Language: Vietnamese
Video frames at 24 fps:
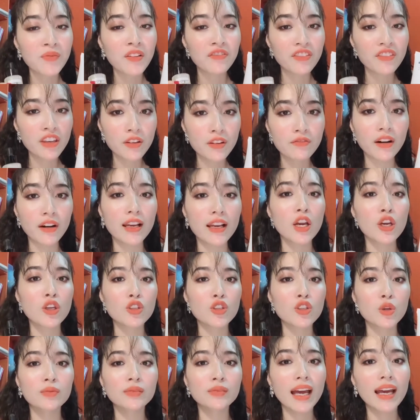Vì vậy
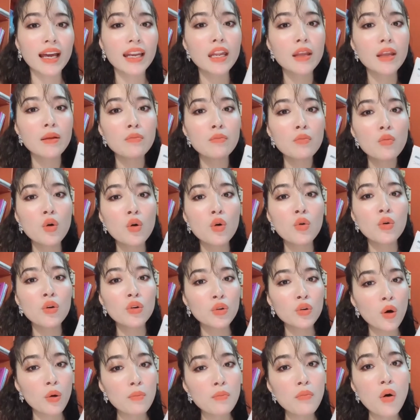chúng ta nên mua luôn
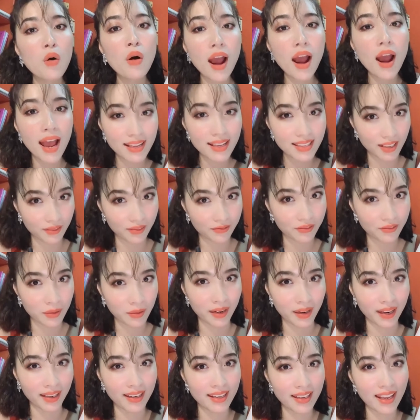combo hai sản
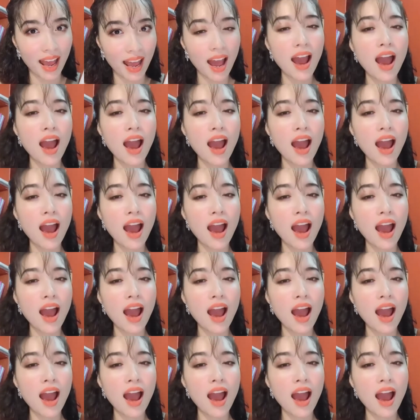phẩm này đi ạ.